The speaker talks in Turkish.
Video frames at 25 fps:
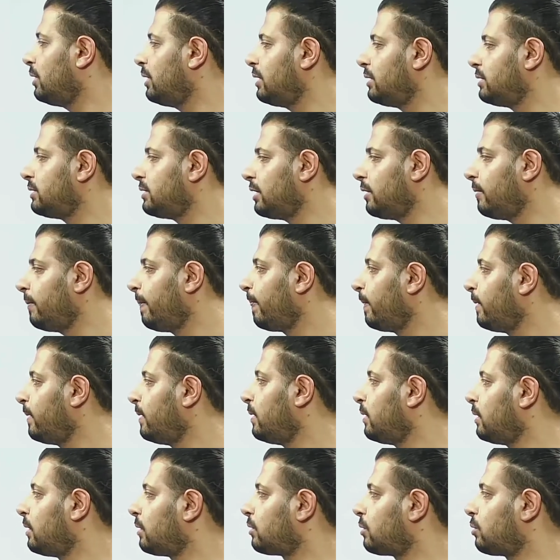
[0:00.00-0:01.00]
derece
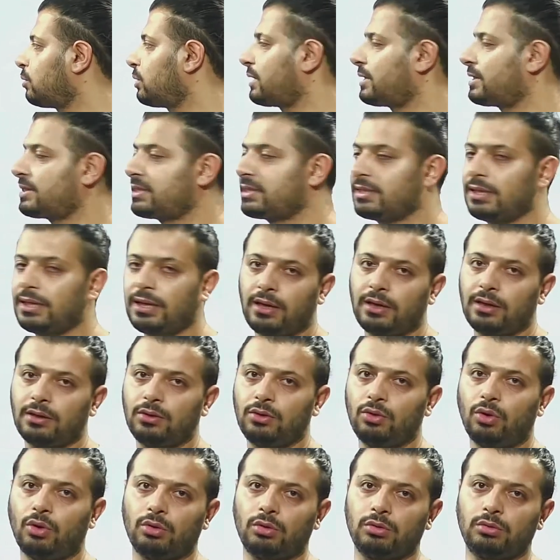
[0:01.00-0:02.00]
kısa
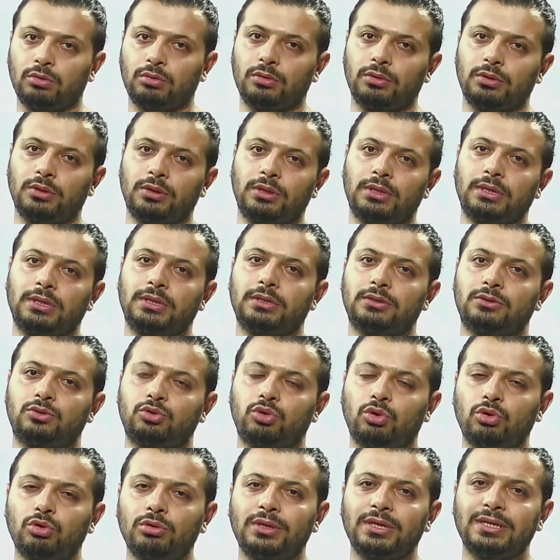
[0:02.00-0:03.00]
yol e,
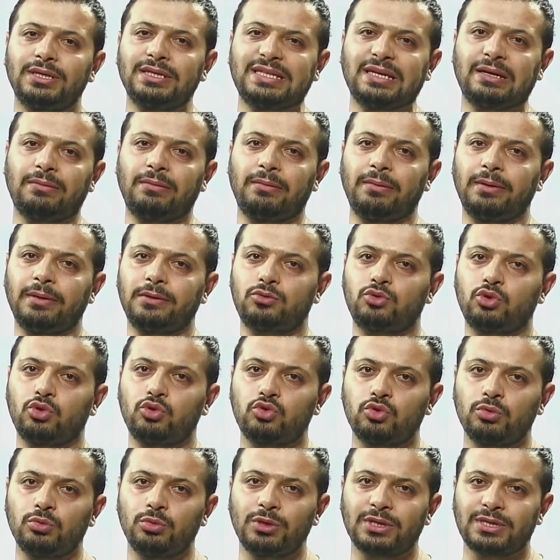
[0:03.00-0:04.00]
soruları tamamen
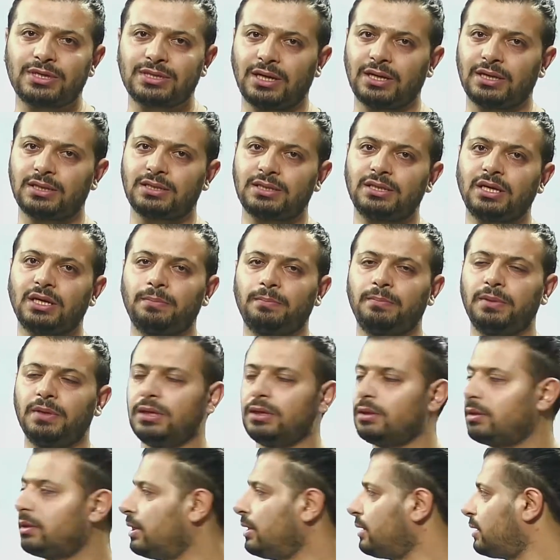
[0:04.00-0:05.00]
çözümünü kısaltacak
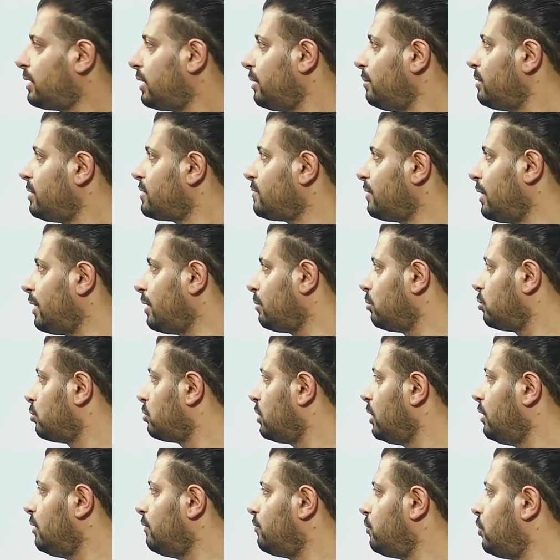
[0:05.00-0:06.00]
bir detayımız var
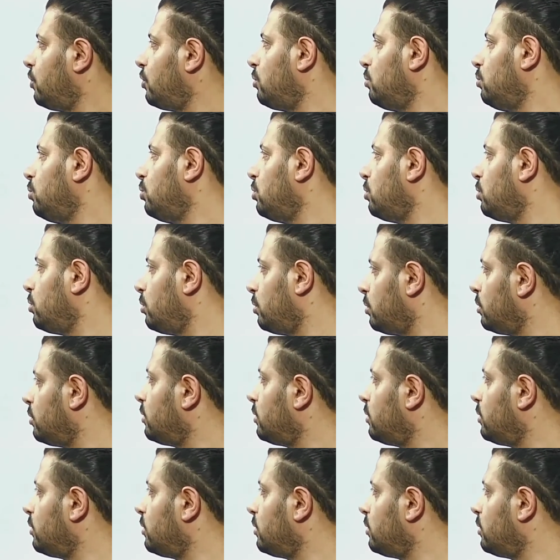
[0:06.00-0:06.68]
burada. Formül